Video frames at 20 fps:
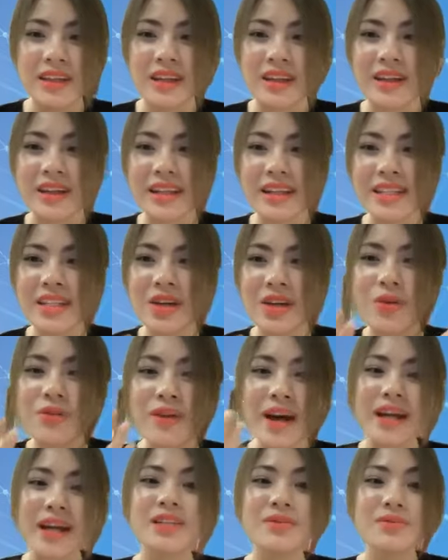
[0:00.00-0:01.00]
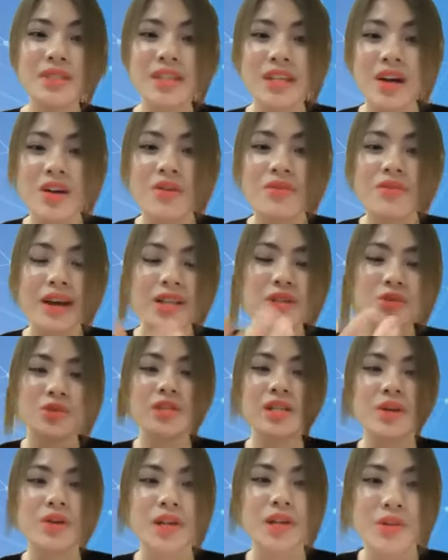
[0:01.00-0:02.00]
Anh chị có vài trăm triệu, vài chục
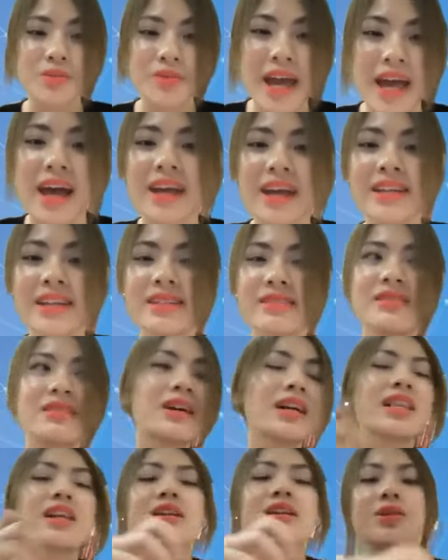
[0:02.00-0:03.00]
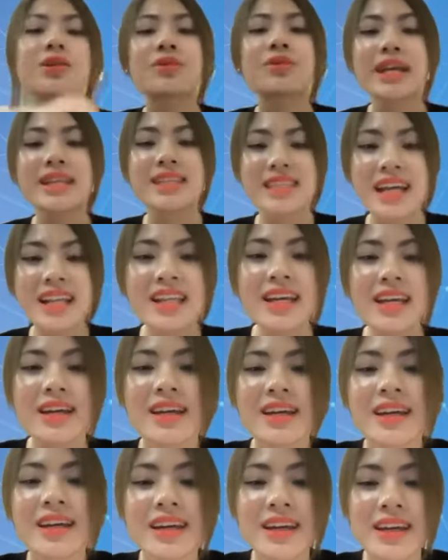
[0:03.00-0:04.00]
triệu ở trong nhà, anh chị cất ở trong két sắt đấy.
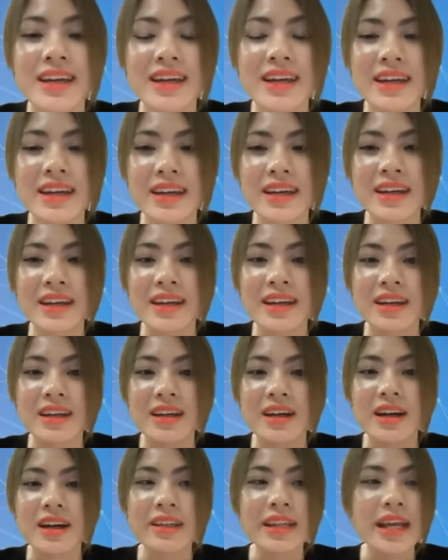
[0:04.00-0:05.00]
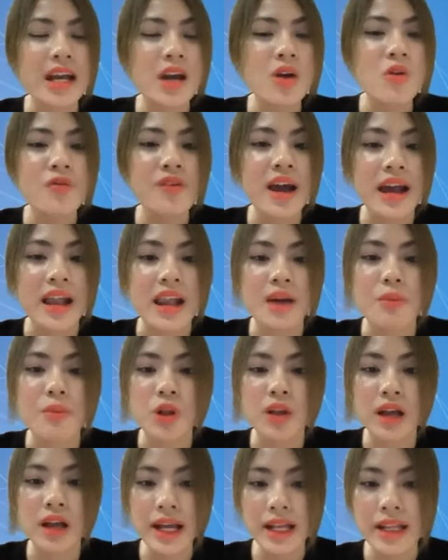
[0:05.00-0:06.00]
À, đấy không phải là một
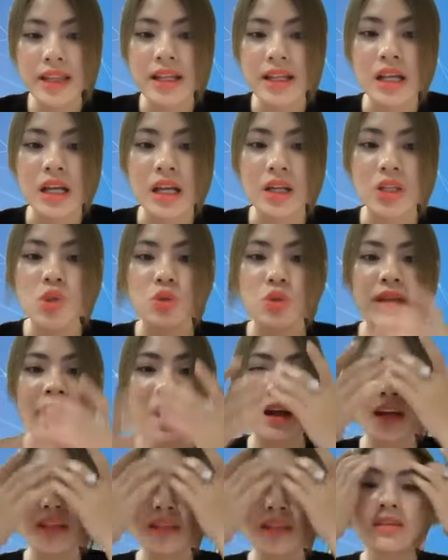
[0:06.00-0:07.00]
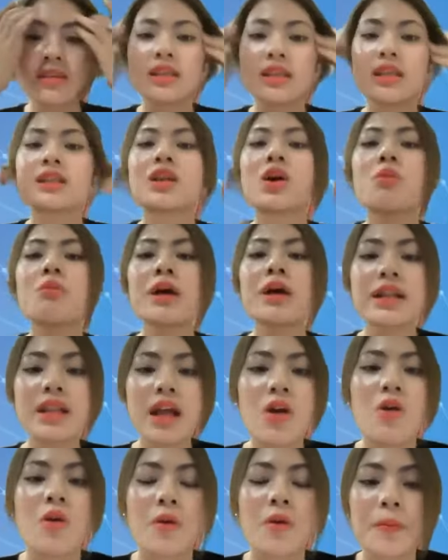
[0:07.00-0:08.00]
cách để chúng ta cất giữ tiền thông minh
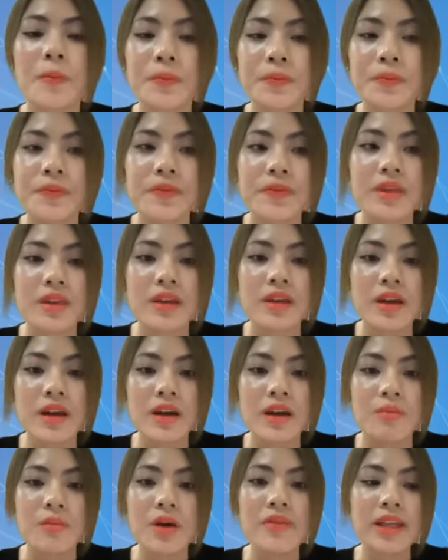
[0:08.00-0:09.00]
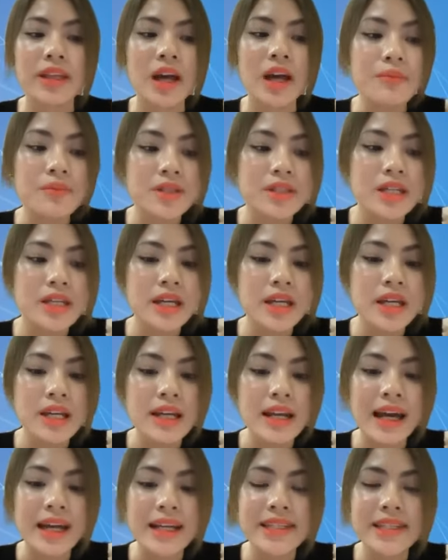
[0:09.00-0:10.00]
đâu. Bởi vì thậm chí
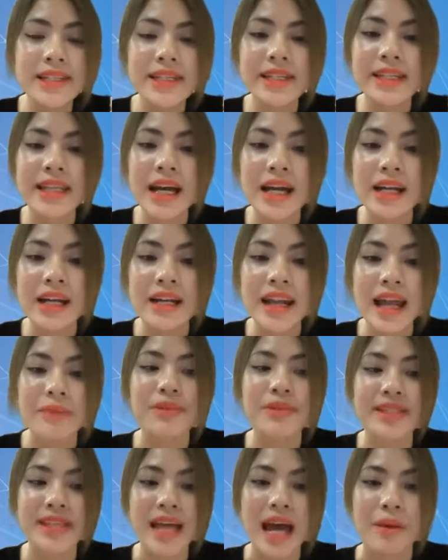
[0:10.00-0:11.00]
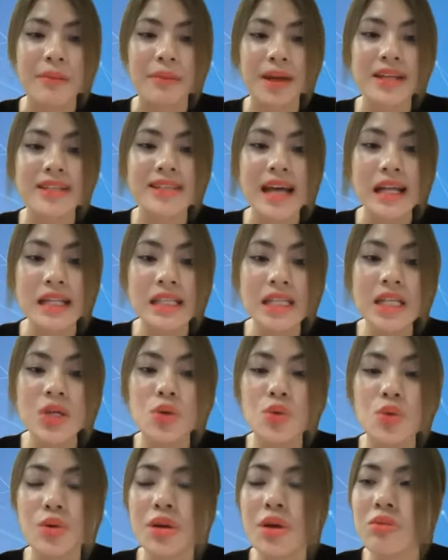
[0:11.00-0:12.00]
là anh chị đang làm giảm cái giá trị
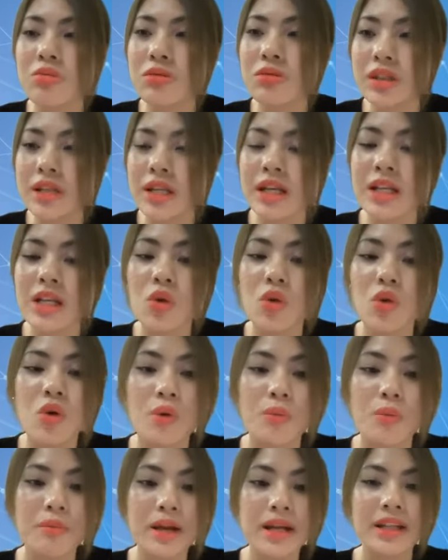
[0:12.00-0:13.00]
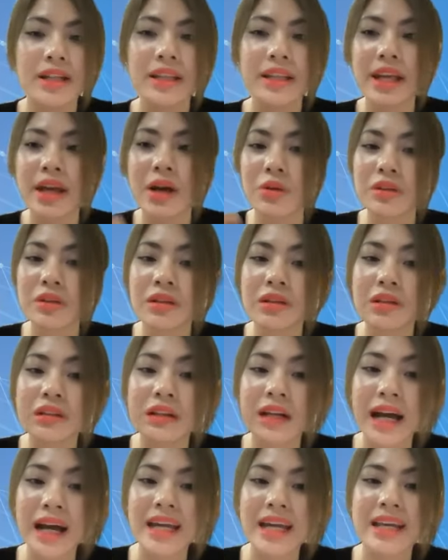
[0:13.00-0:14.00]
của đồng tiền của mình theo
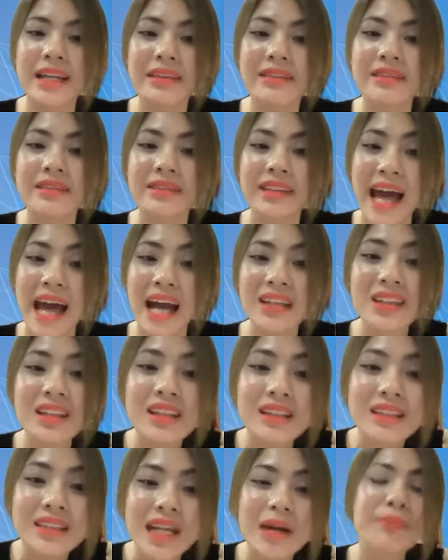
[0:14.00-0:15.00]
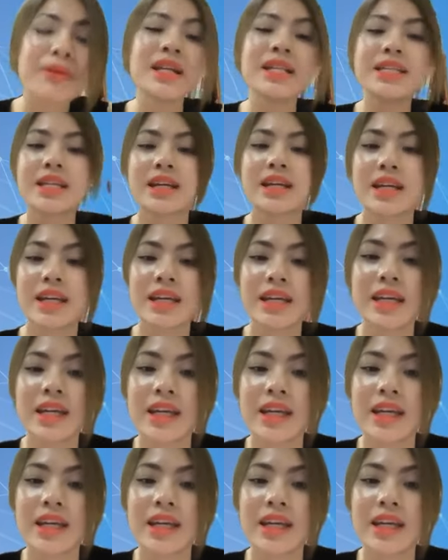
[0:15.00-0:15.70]
từng ngày, từng tháng, từng năm anh chị.